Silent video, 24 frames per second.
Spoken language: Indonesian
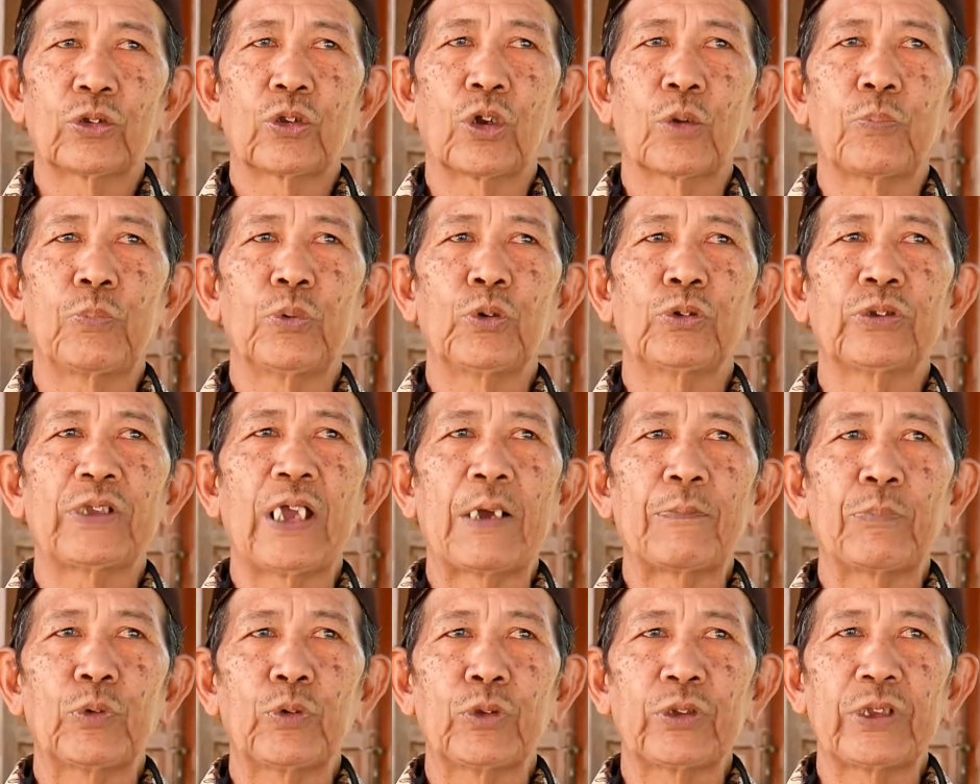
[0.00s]
terus
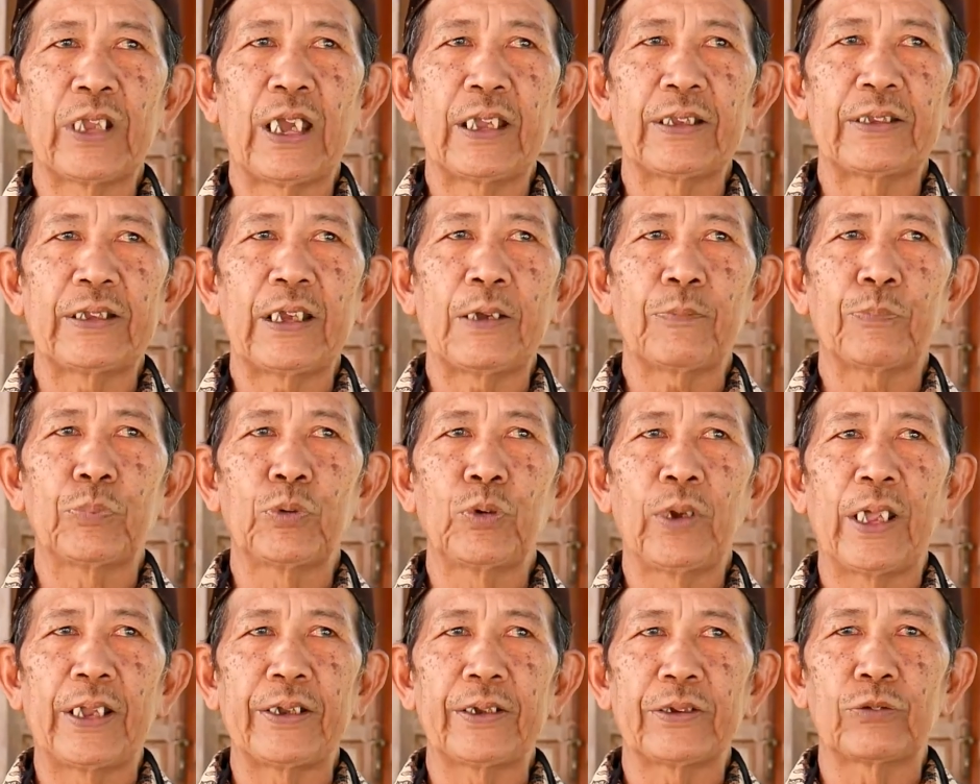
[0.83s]
puncak-puncaknya
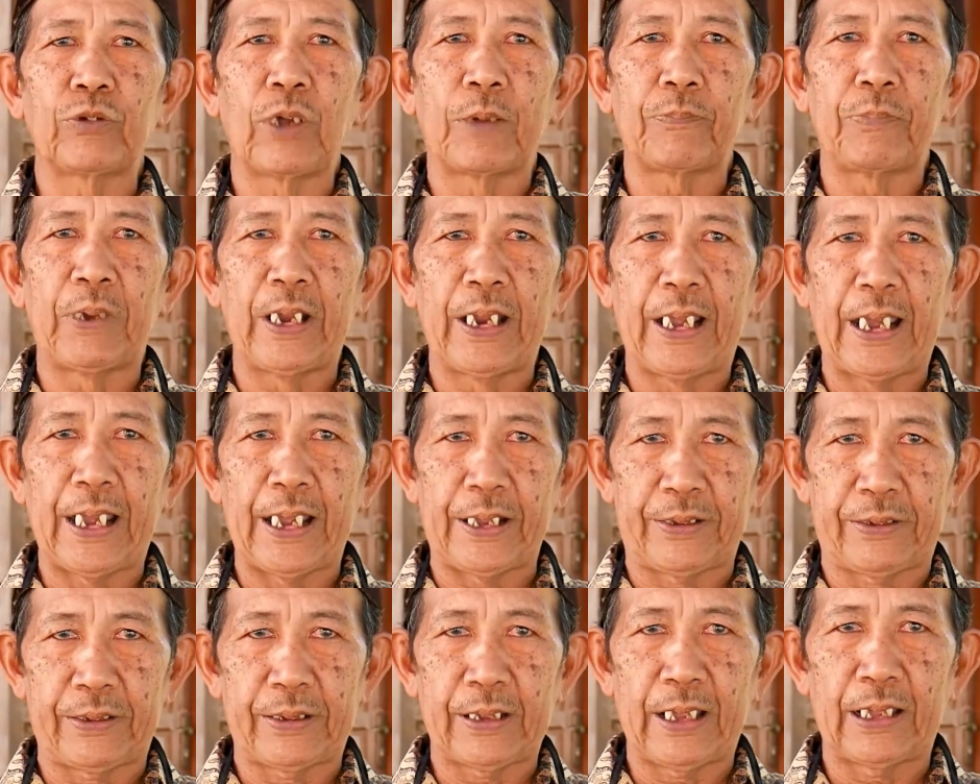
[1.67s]
bulan 12
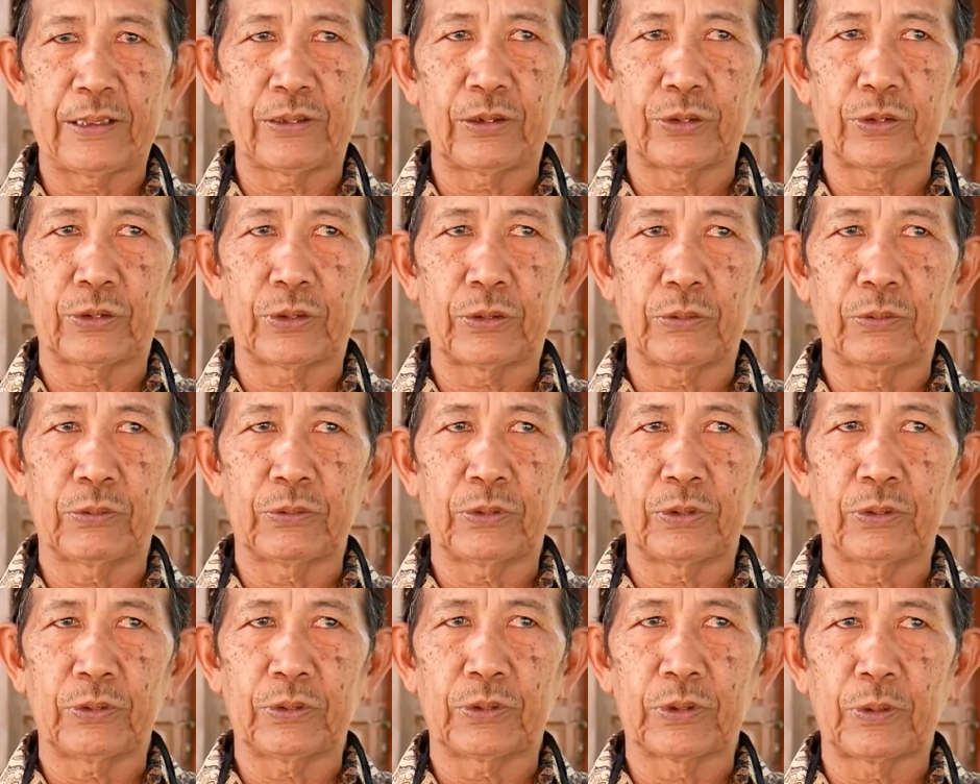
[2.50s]
atau
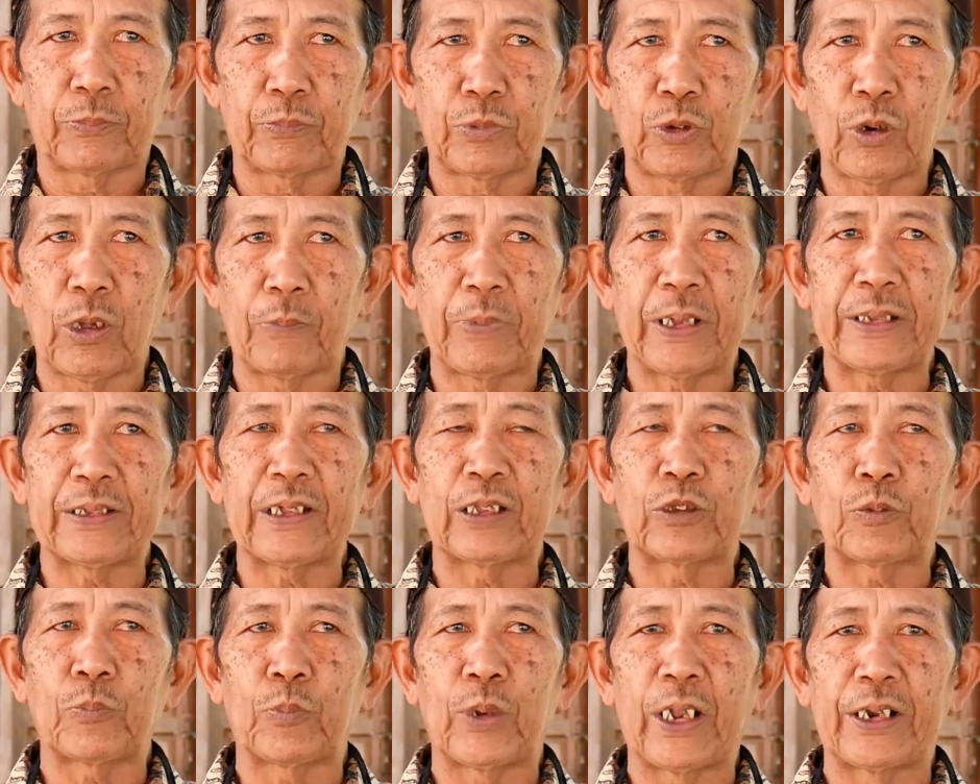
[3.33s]
12
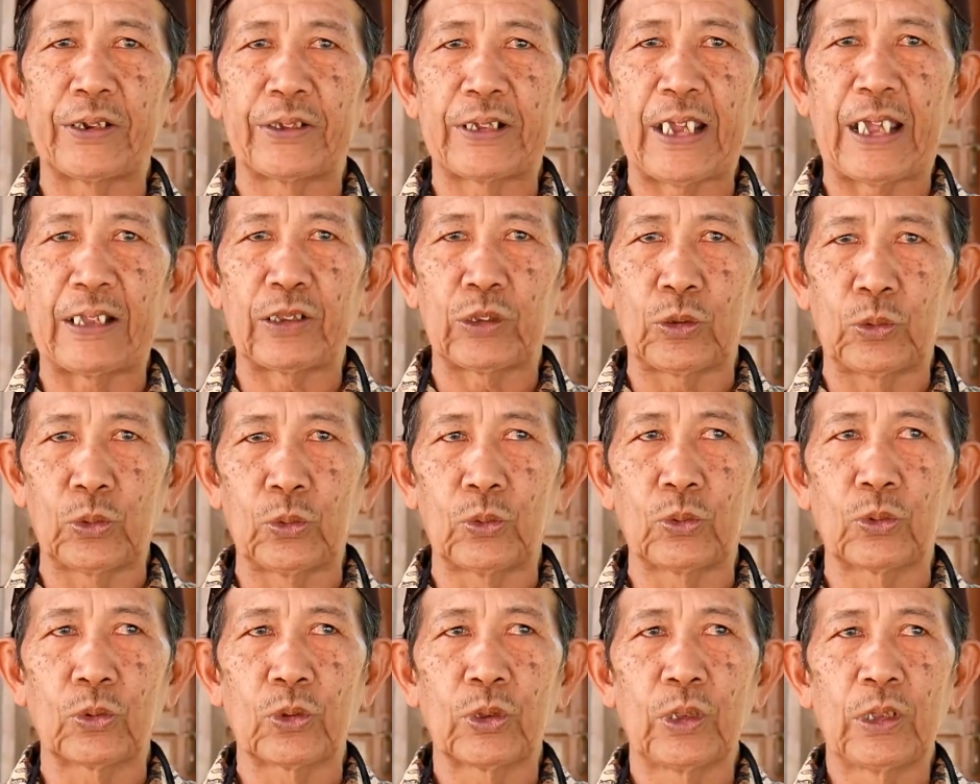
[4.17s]
atau bulan
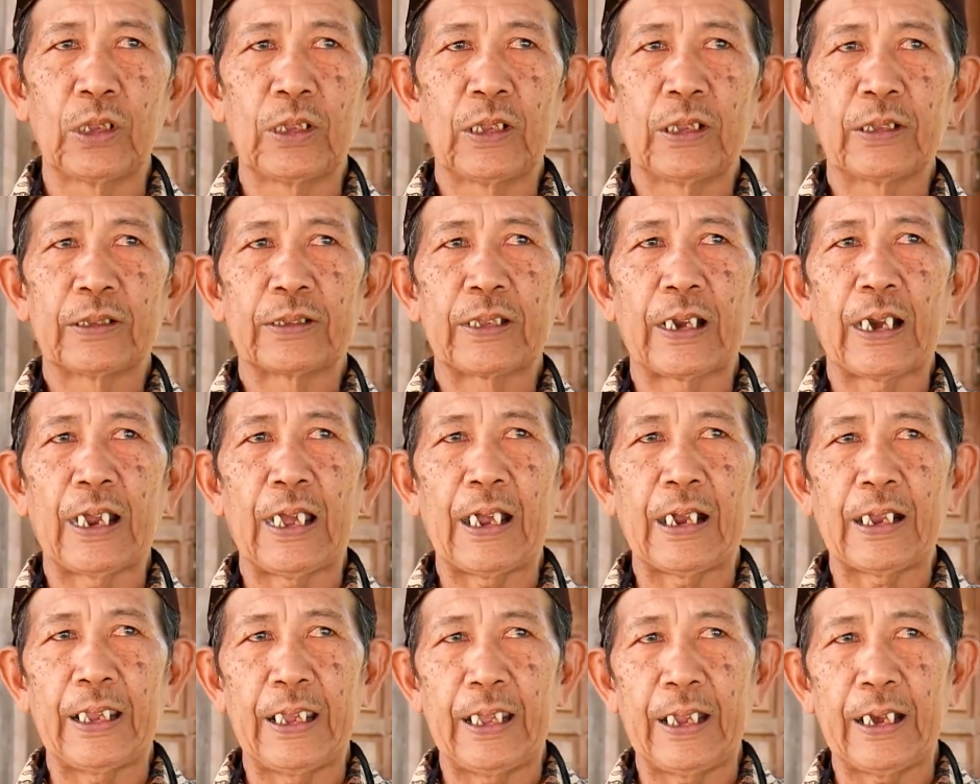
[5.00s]
1
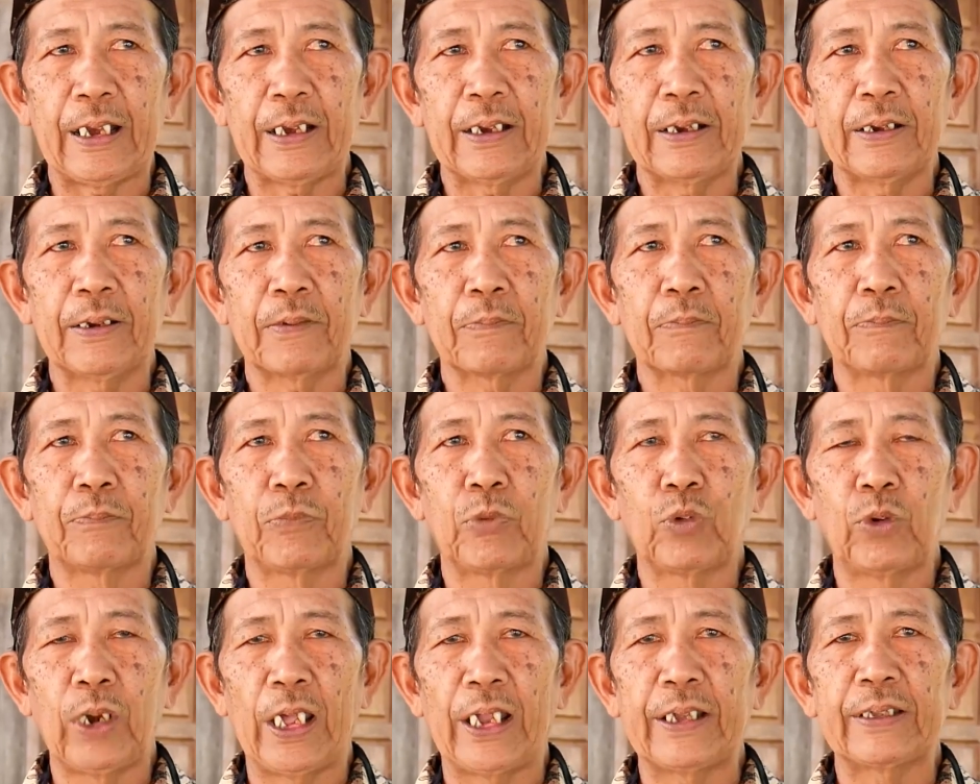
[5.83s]
terakhir
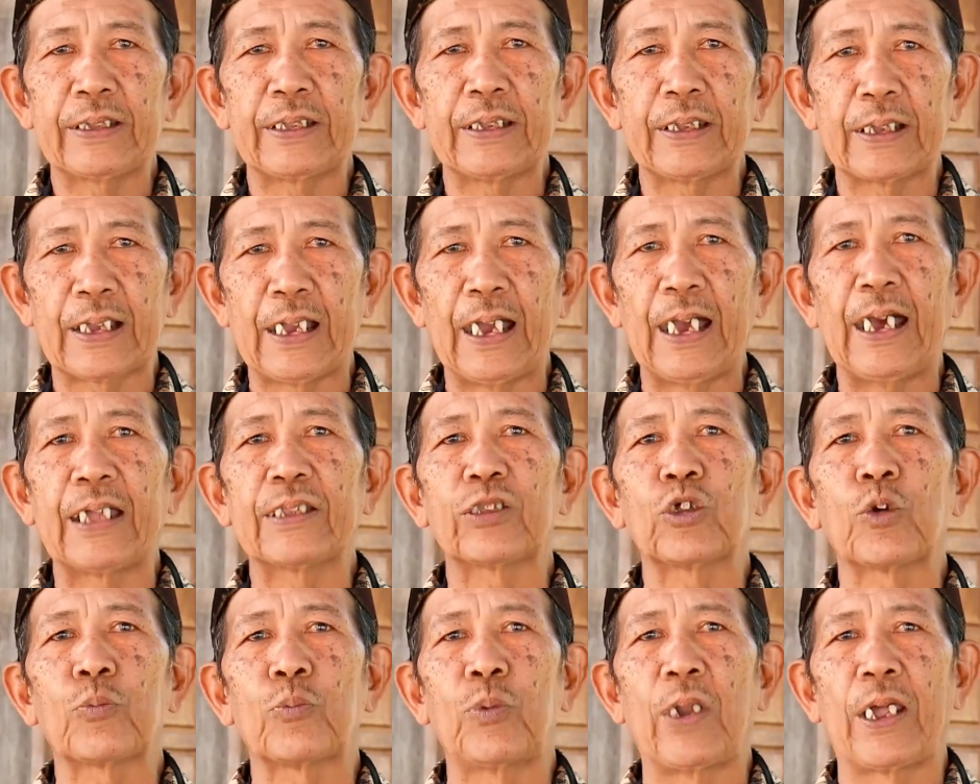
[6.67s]
bulan 3
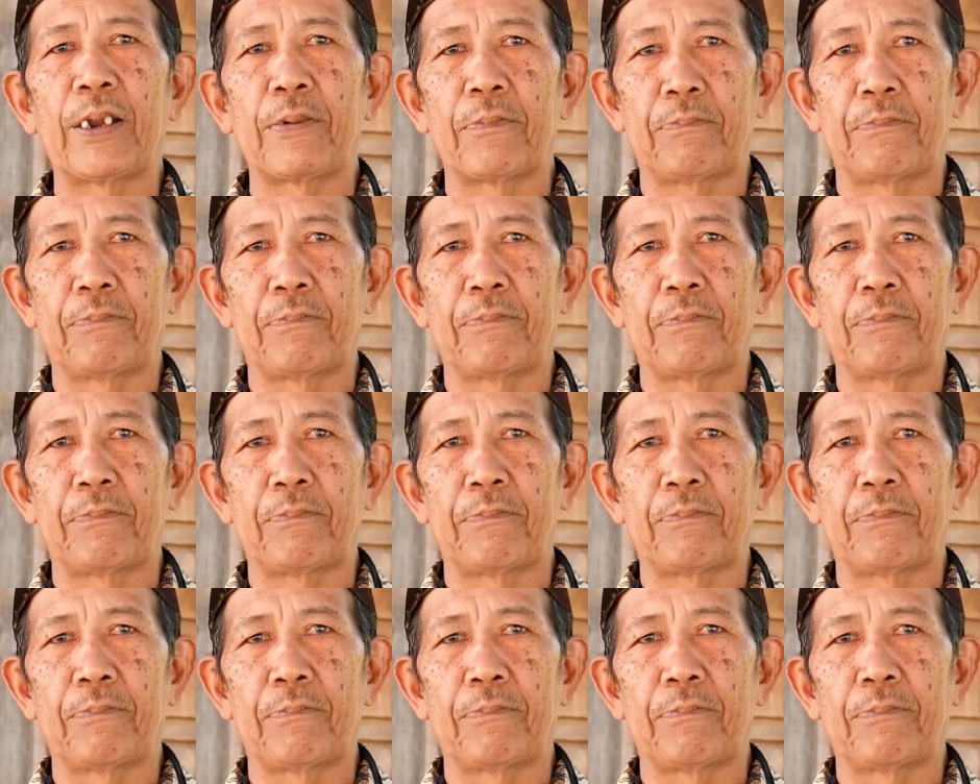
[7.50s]
atau bulan